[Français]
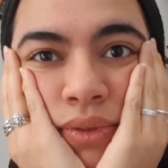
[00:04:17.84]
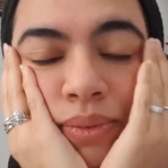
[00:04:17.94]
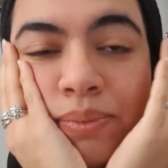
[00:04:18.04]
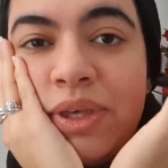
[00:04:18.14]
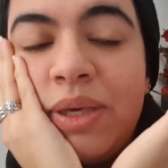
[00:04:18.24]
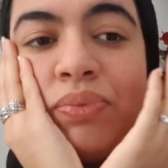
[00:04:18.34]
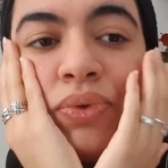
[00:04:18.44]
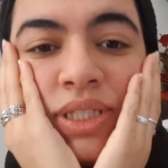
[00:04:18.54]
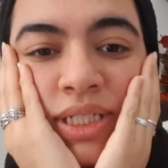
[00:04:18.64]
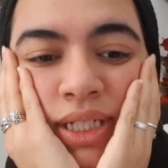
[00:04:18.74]
mais
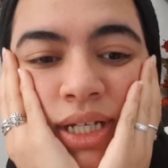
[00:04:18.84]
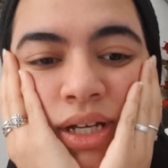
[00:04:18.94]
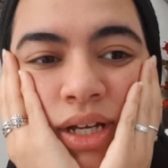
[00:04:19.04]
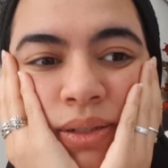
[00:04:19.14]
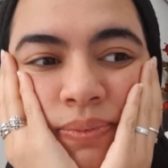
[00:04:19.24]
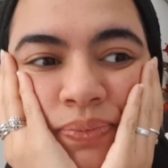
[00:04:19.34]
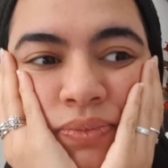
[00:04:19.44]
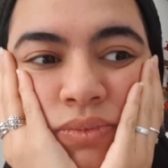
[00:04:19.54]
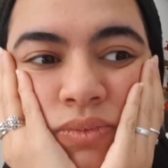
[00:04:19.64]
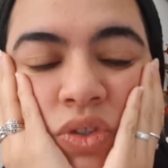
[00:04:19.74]
pour dire,
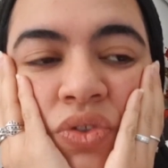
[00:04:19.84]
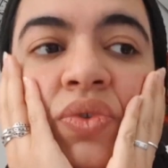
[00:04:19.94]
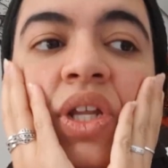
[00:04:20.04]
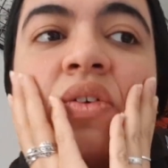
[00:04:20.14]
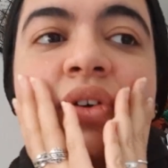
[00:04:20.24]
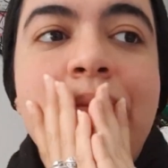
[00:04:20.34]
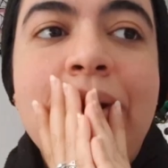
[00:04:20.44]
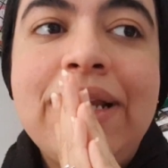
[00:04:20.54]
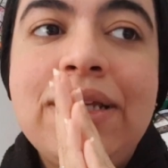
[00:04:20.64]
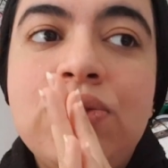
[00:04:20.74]
euh, je voulais en fait
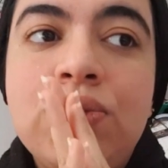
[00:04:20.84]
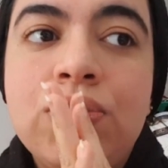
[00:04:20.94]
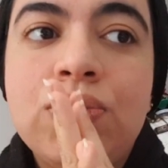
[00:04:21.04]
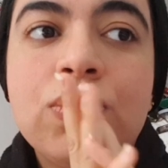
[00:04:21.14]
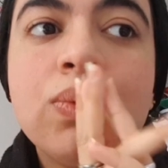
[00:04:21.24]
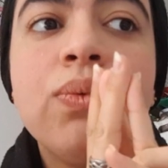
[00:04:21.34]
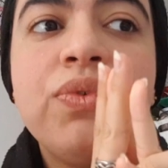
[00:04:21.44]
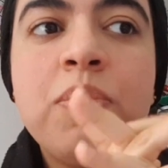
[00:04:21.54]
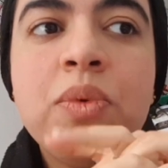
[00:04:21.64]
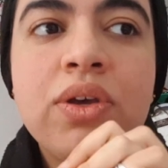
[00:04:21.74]
parler de ce
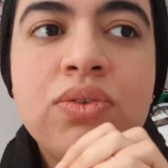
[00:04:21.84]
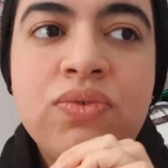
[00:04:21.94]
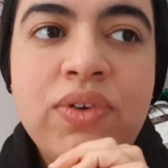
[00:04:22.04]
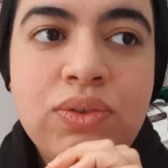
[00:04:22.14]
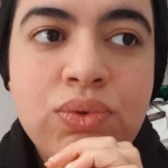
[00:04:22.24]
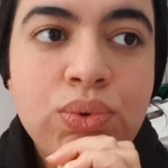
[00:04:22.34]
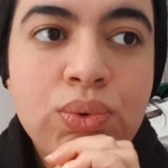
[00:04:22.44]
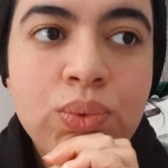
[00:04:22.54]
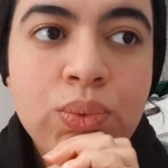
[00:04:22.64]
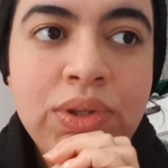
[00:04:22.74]
confinement et du fait
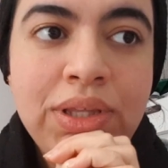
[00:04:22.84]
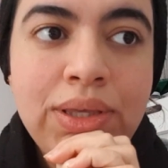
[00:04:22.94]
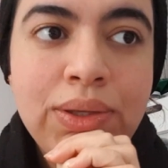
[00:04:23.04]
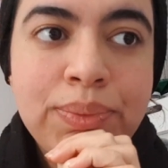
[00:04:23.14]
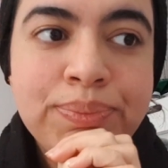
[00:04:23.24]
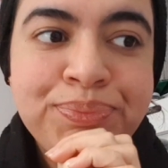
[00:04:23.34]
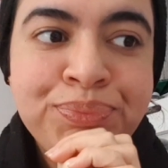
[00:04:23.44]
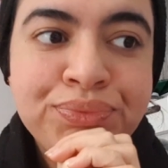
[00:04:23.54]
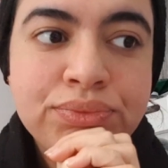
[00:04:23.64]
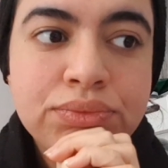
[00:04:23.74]
qu'on est euh,
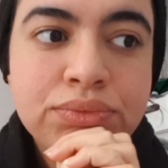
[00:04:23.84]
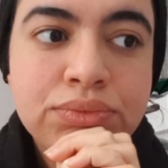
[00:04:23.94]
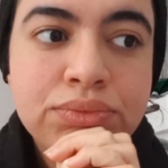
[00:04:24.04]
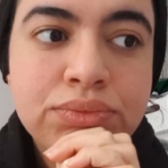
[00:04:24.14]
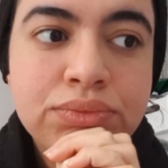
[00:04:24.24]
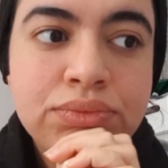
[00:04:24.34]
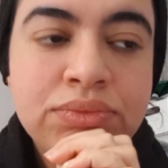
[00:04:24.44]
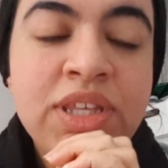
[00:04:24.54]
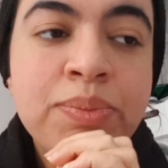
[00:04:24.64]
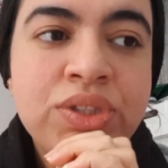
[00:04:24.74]

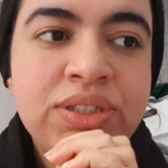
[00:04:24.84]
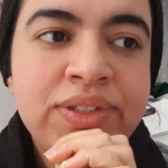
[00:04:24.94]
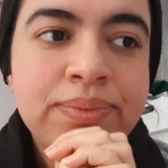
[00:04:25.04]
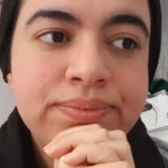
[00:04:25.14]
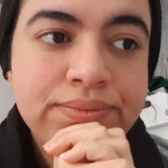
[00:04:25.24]
démotivé.